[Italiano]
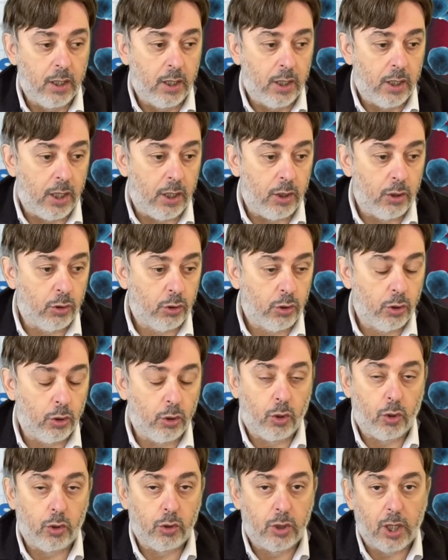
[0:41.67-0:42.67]
e non
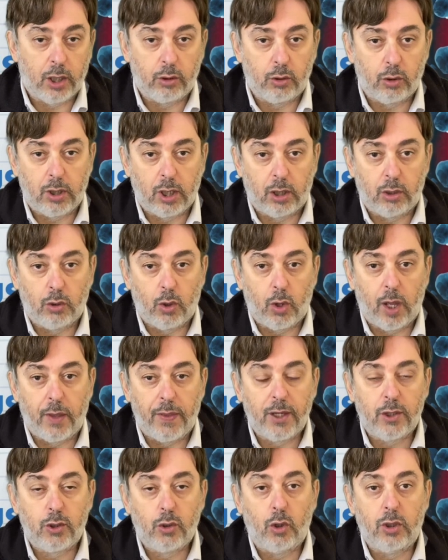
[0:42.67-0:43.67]
sono certo stato ad
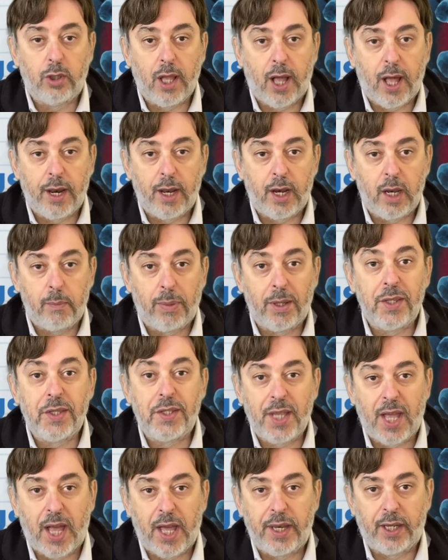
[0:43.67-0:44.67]
ascoltare le
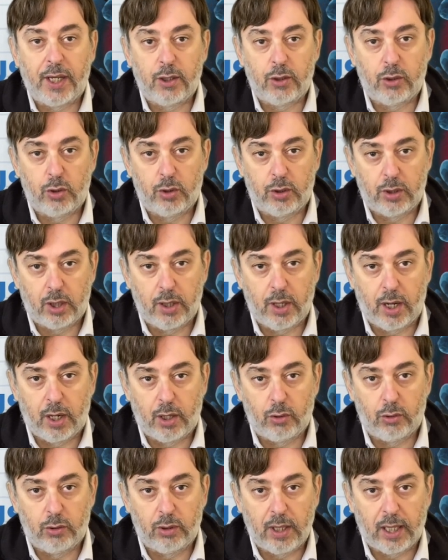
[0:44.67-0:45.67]
panzane che sono state
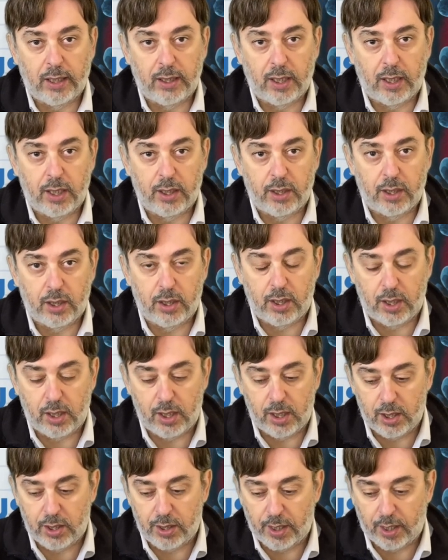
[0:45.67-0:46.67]
raccontate a destra e a
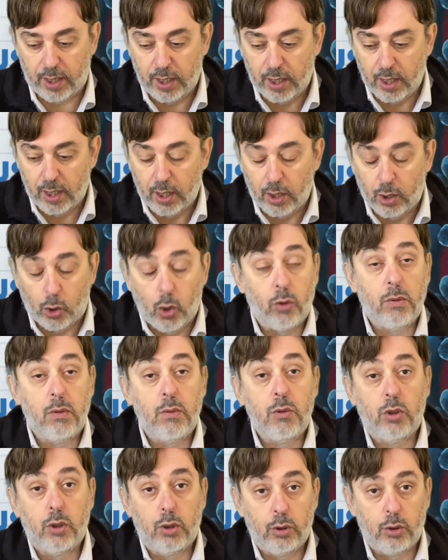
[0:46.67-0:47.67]
sinistra. Come mi
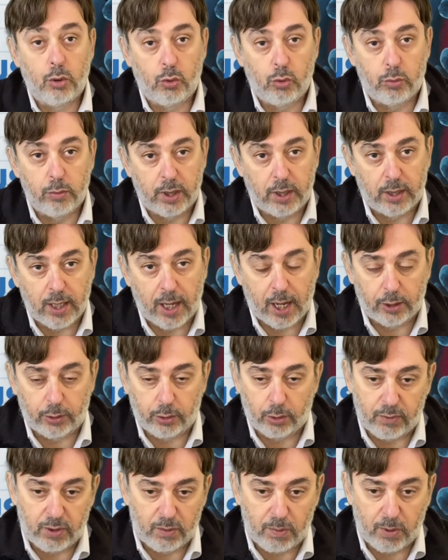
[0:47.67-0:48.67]
sono documentato?
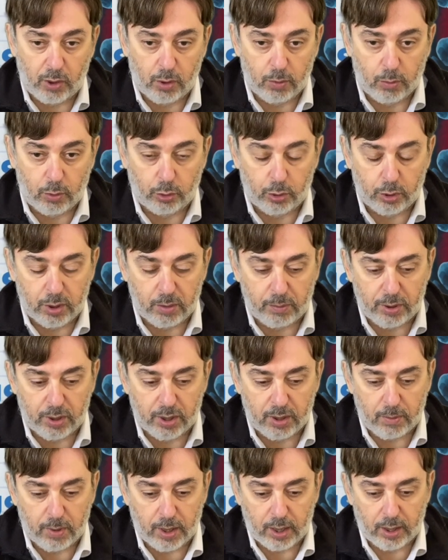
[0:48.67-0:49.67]
Vi spiego molto
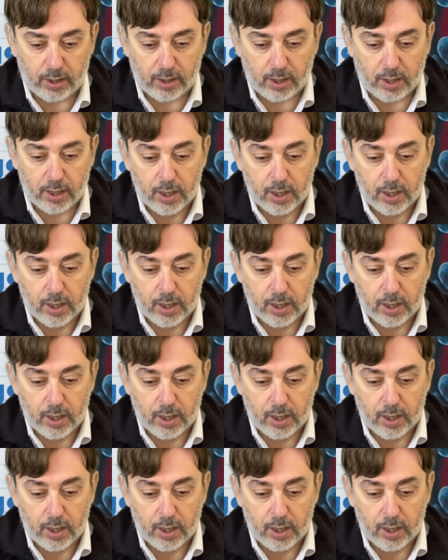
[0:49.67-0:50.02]
semplicemente.